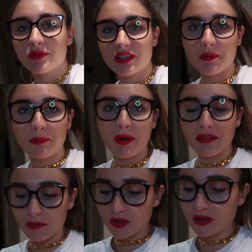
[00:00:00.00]
On sait pas
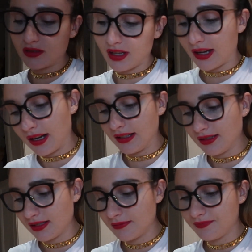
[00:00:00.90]
vraiment une
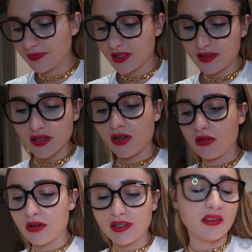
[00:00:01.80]
raclette. C'est
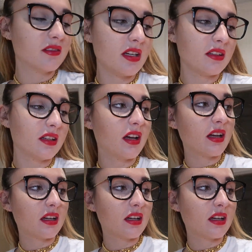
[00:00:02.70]
genre quoi C'est une tarte à la